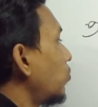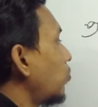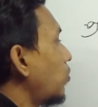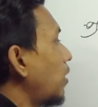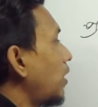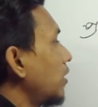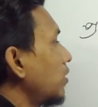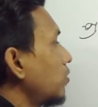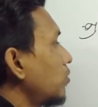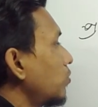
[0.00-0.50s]

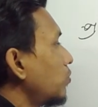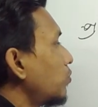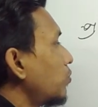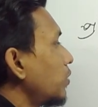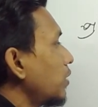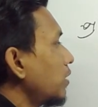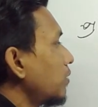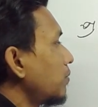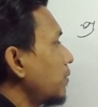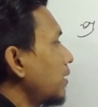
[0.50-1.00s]
ওয়ান
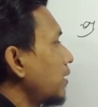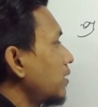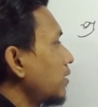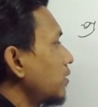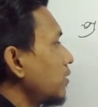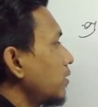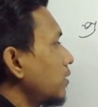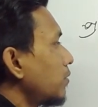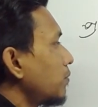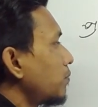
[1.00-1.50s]
ওয়েবার
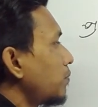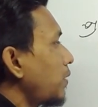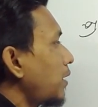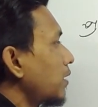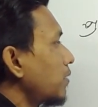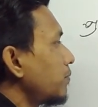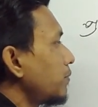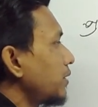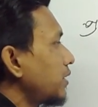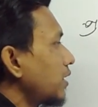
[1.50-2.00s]

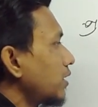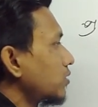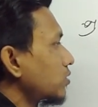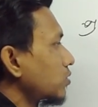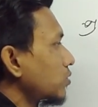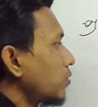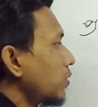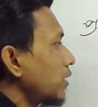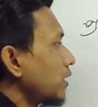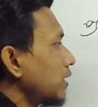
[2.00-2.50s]
পার মিটার
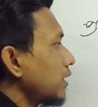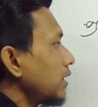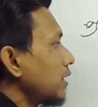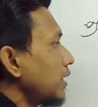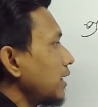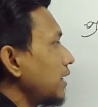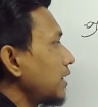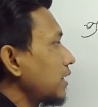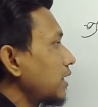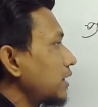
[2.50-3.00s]
স্কোয়ার
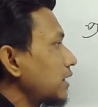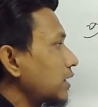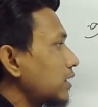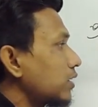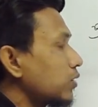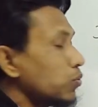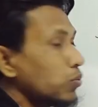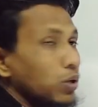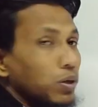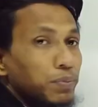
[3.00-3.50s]
এটা দেখে
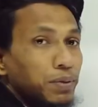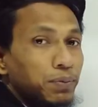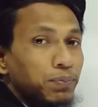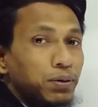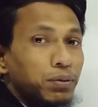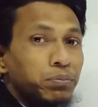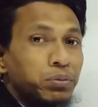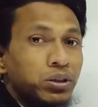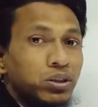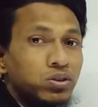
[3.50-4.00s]
নাও ওয়েবার
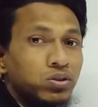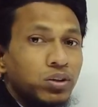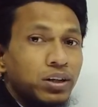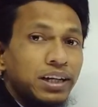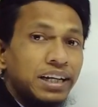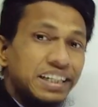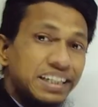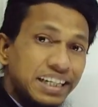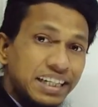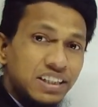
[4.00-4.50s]
পার মিটার স্কোয়ার
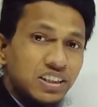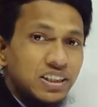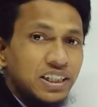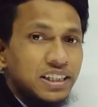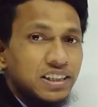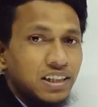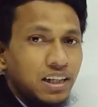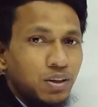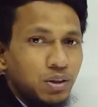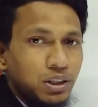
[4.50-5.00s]
এটাই
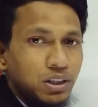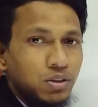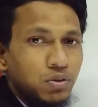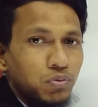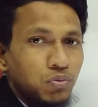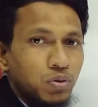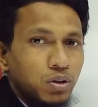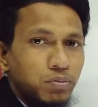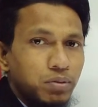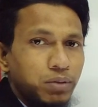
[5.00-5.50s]
টেসলা ওকে
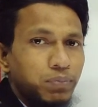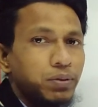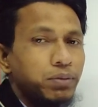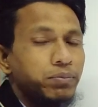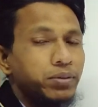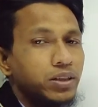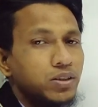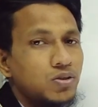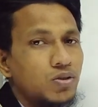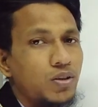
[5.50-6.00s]
ওয়েবার পার
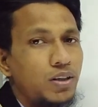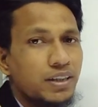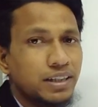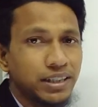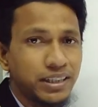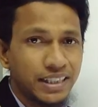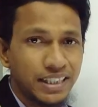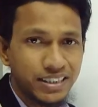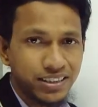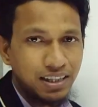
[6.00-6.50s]
মিটার
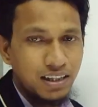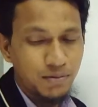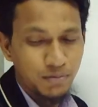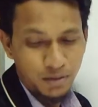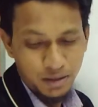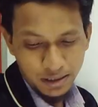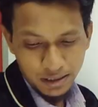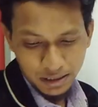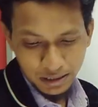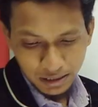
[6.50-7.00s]
স্কোয়ারকে টেসলা
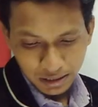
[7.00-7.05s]
বলে